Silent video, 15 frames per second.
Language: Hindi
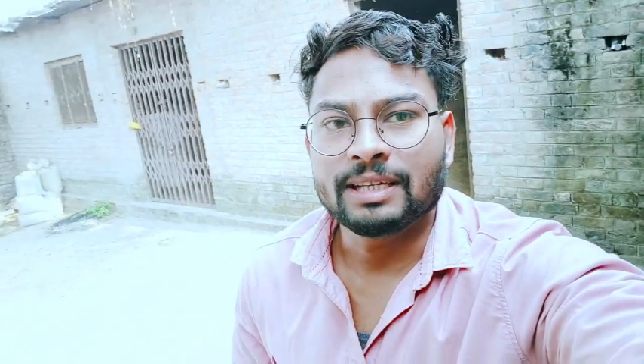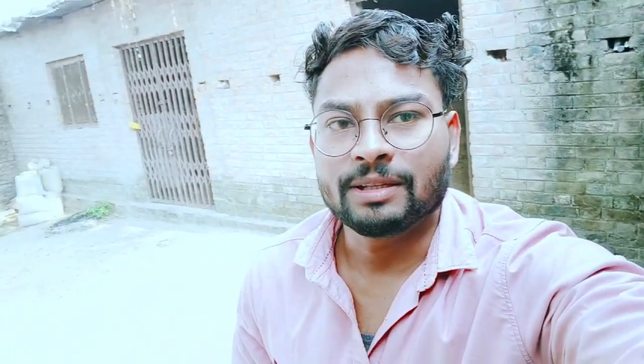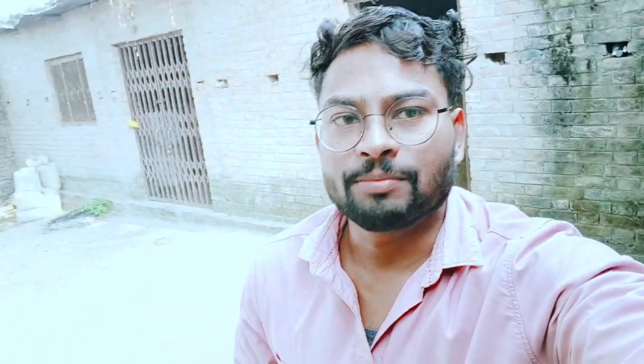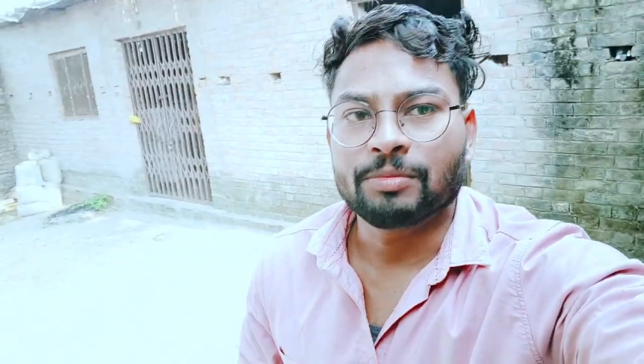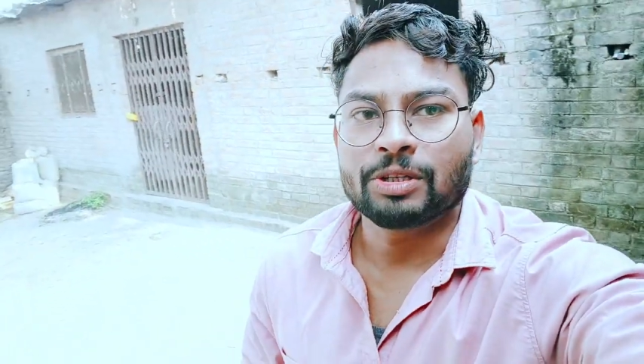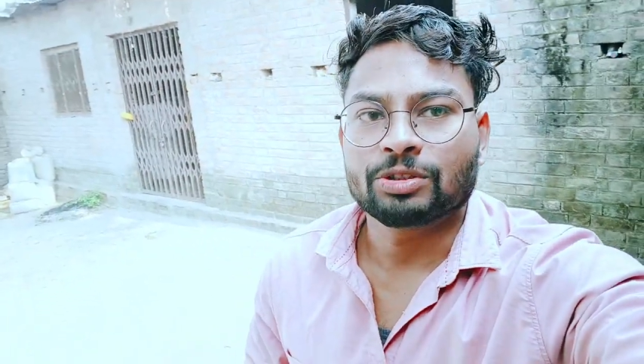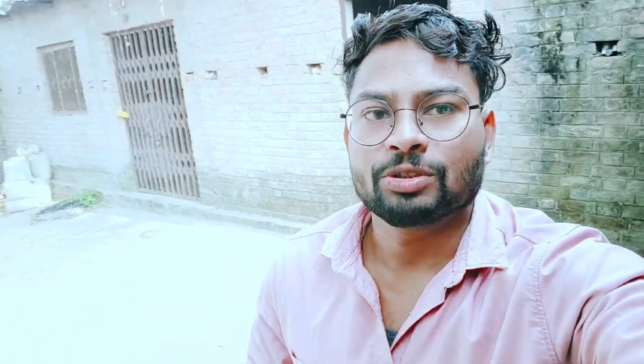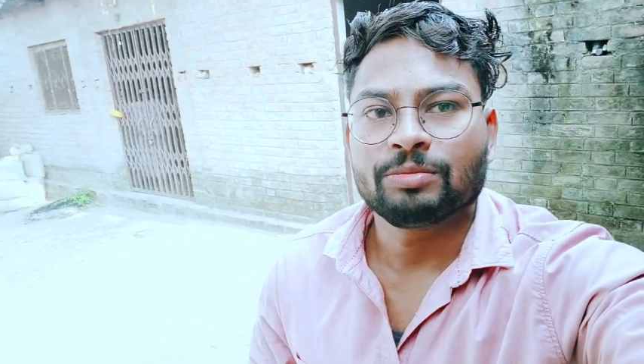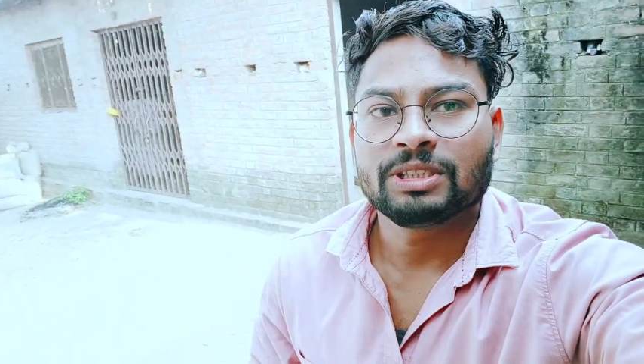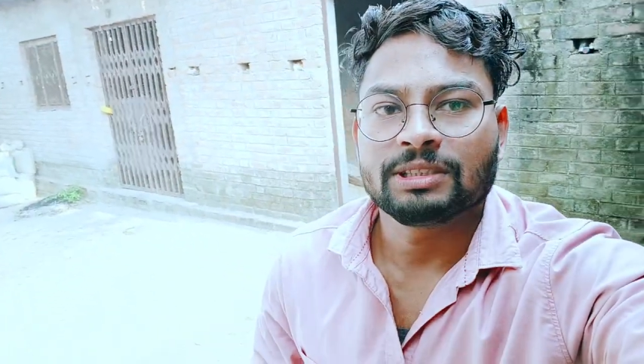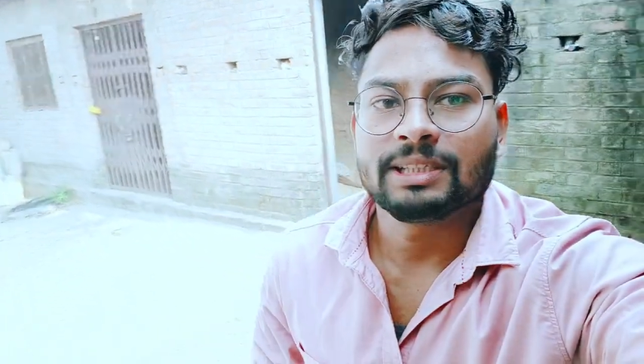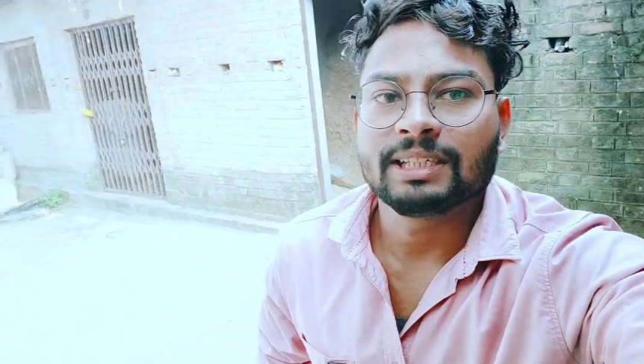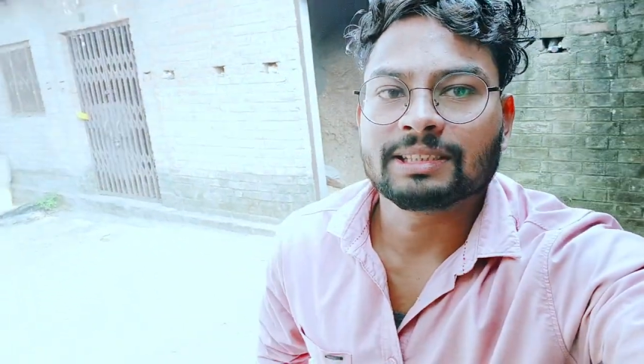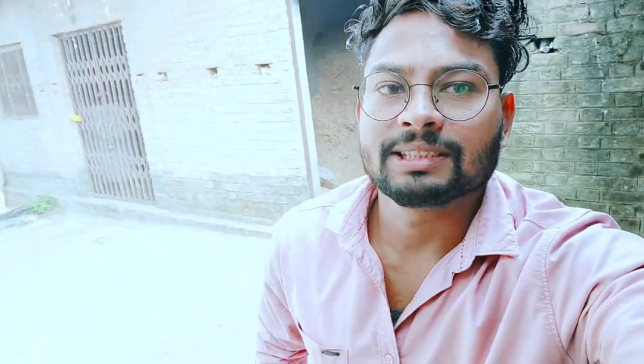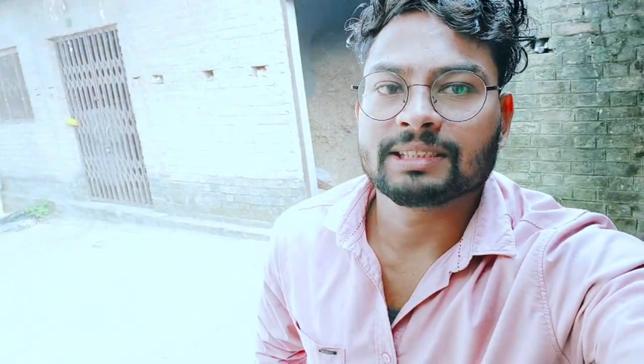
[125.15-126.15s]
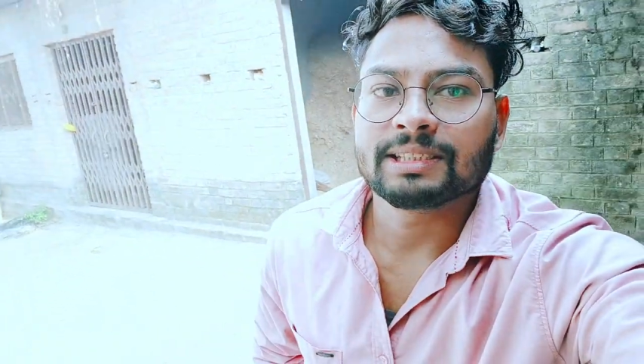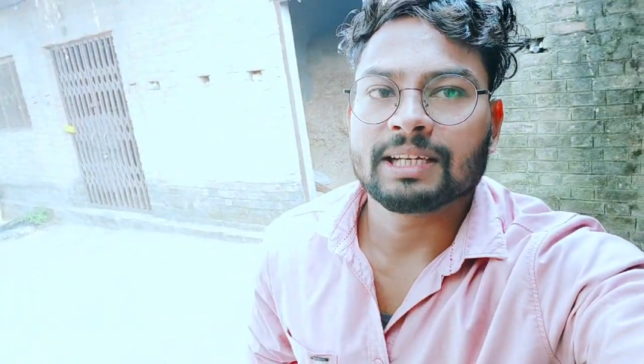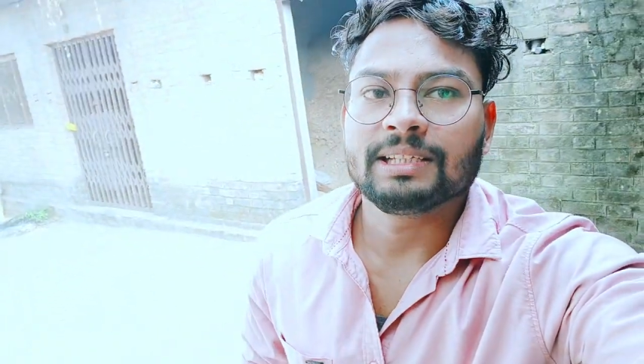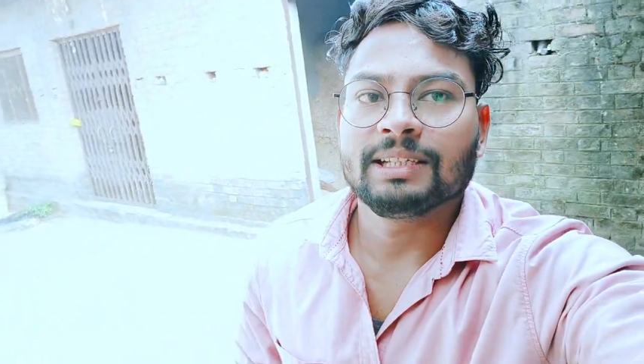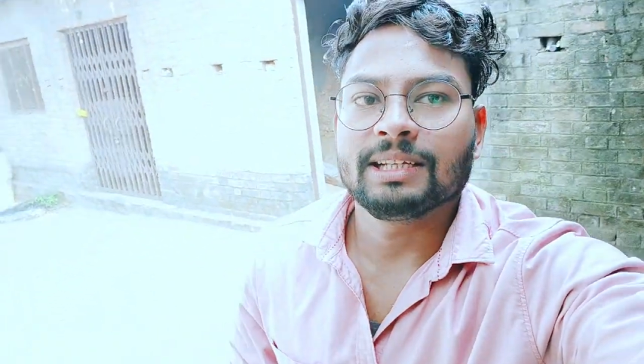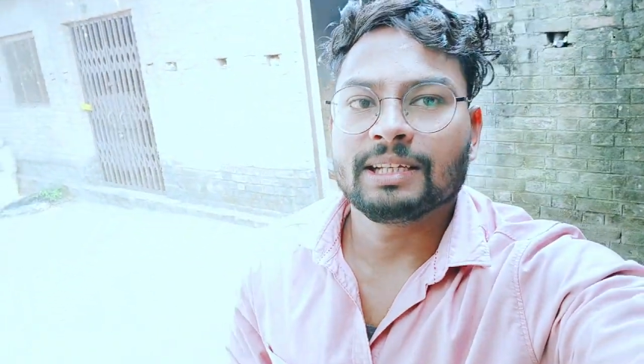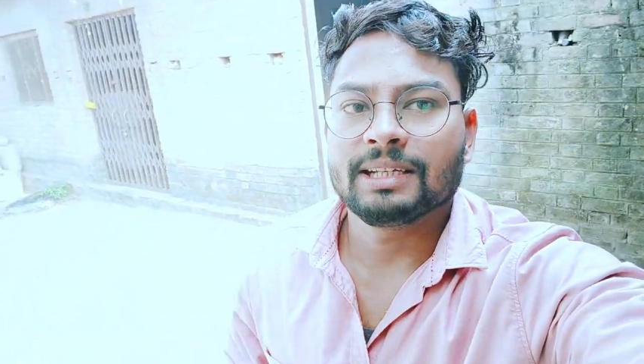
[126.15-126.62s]
था तो परसों भी इसने
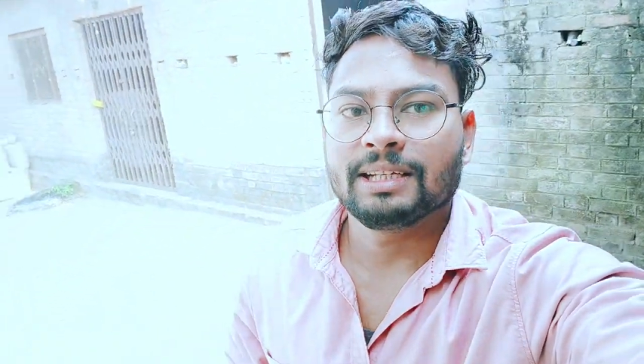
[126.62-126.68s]
एक्सरसाइज नहीं